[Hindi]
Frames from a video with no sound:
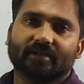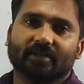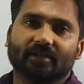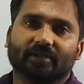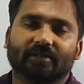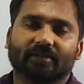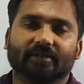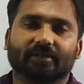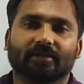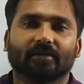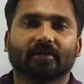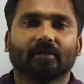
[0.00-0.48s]

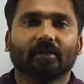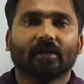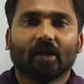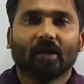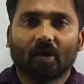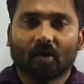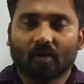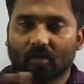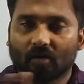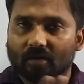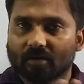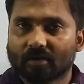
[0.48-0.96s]
आते हैं
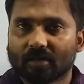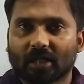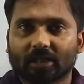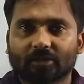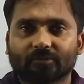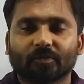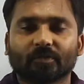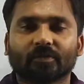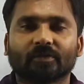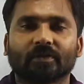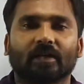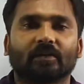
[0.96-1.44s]
और
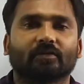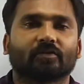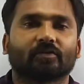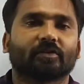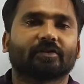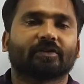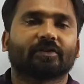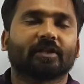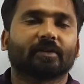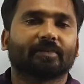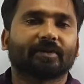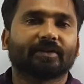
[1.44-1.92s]
राजपूत शासकों
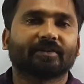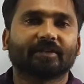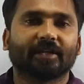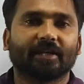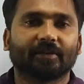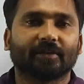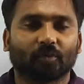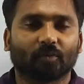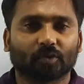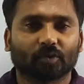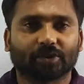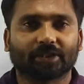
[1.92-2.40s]
से प्रश्न
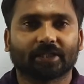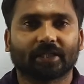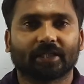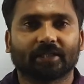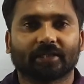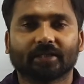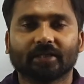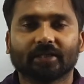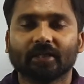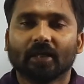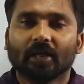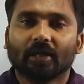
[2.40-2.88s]
नहीं पूछे
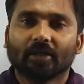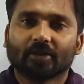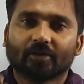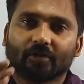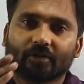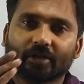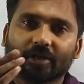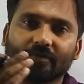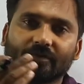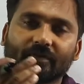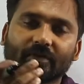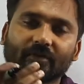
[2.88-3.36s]
जाते
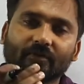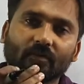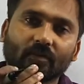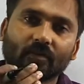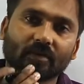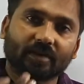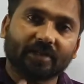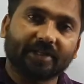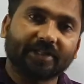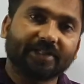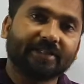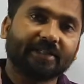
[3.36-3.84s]
क्योंकि फिर वो
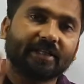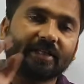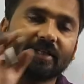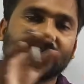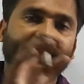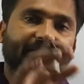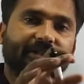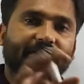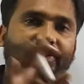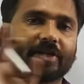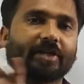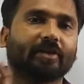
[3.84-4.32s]
रीजनल
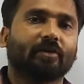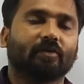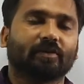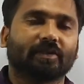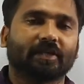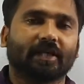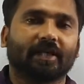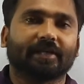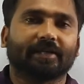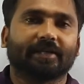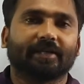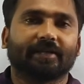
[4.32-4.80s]
हिस्ट्री हो
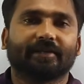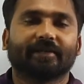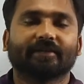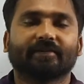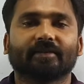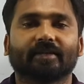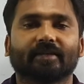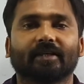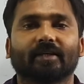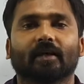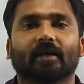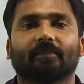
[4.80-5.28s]
जाएगी
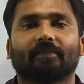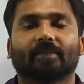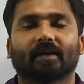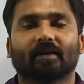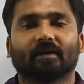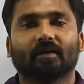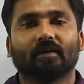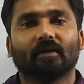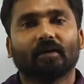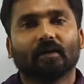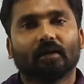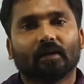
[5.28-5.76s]
किसकी आपका
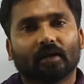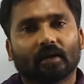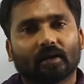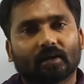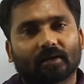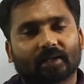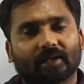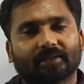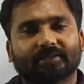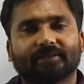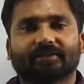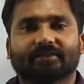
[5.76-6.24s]

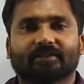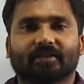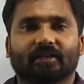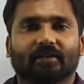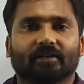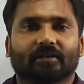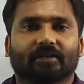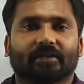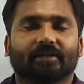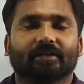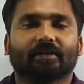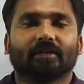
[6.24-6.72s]

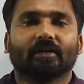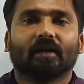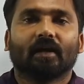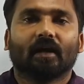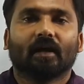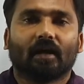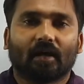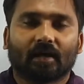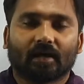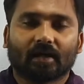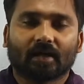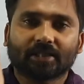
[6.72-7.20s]
राजस्थान की
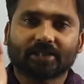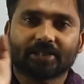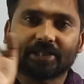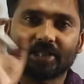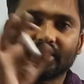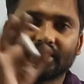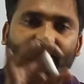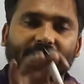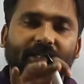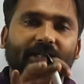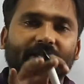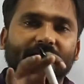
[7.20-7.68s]
अगर
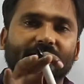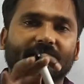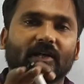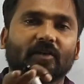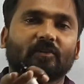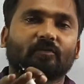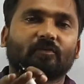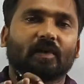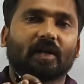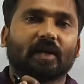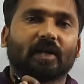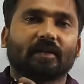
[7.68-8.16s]
क्षेत्रीय
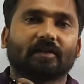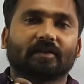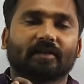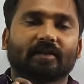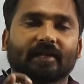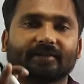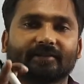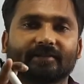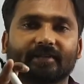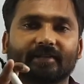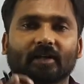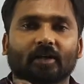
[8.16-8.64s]
इतिहास पढ़ाया था तो
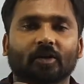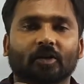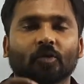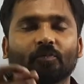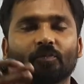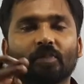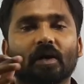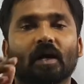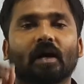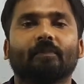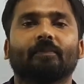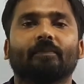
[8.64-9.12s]
राजस्थान का तो
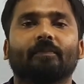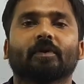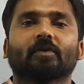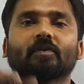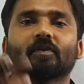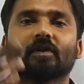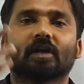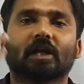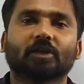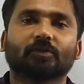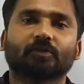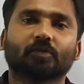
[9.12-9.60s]
वहाँ पर तो
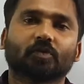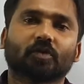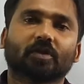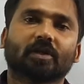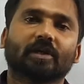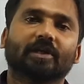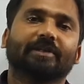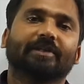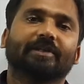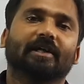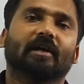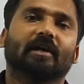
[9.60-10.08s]
राजपूतों का
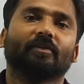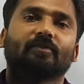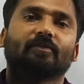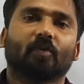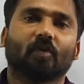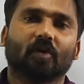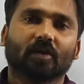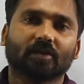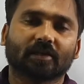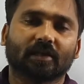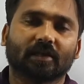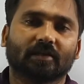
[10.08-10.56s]
इतिहास
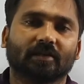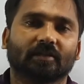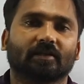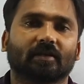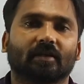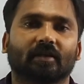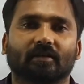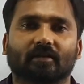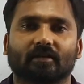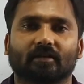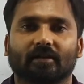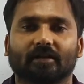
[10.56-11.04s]
बहुत
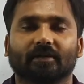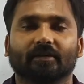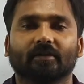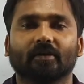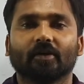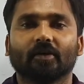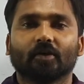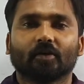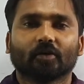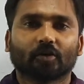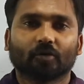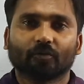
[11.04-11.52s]
खतरनाक रहा है
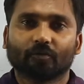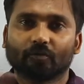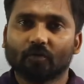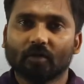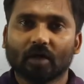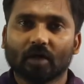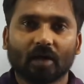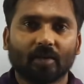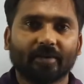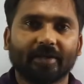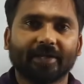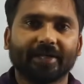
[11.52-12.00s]
तो वो
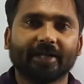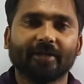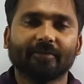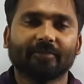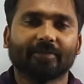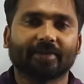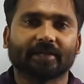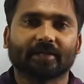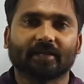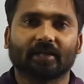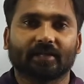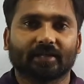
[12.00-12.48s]
हमें नहीं
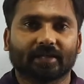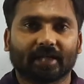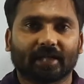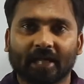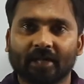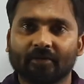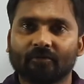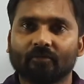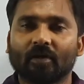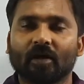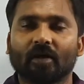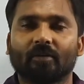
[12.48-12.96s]
पढ़ना ना ही
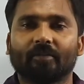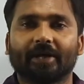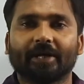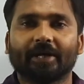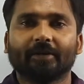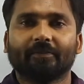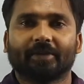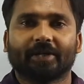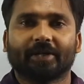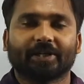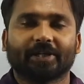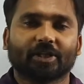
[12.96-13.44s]
वो हमारी
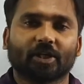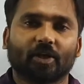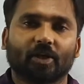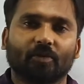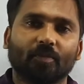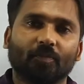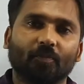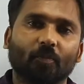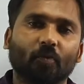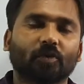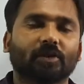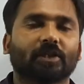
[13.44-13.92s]
परीक्षाओं
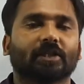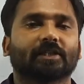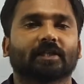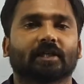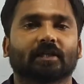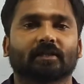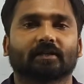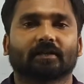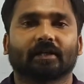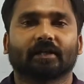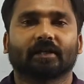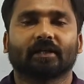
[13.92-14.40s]
में पूछा
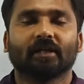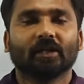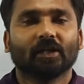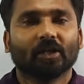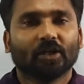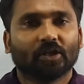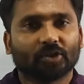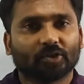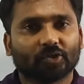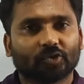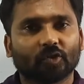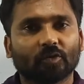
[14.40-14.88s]
जाता है
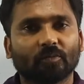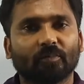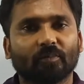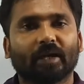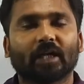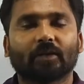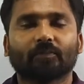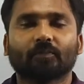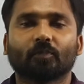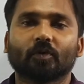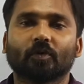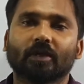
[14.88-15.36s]
जो
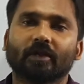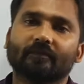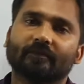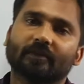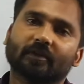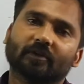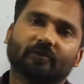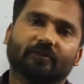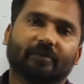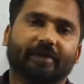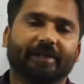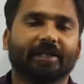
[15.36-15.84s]
महत्वपूर्ण है
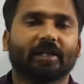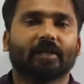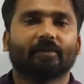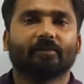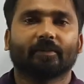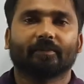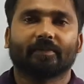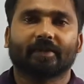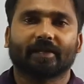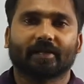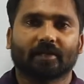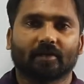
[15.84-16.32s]
बस वही
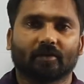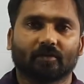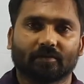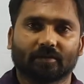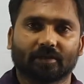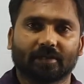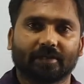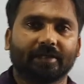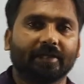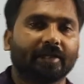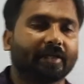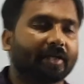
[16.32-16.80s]
हमें पढ़ना होता
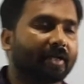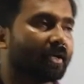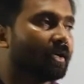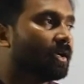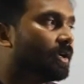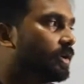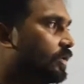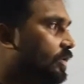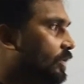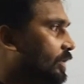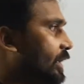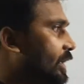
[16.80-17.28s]
है ठीक है
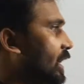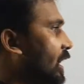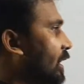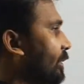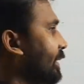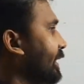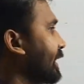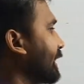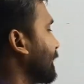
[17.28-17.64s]
क्योंकि हमें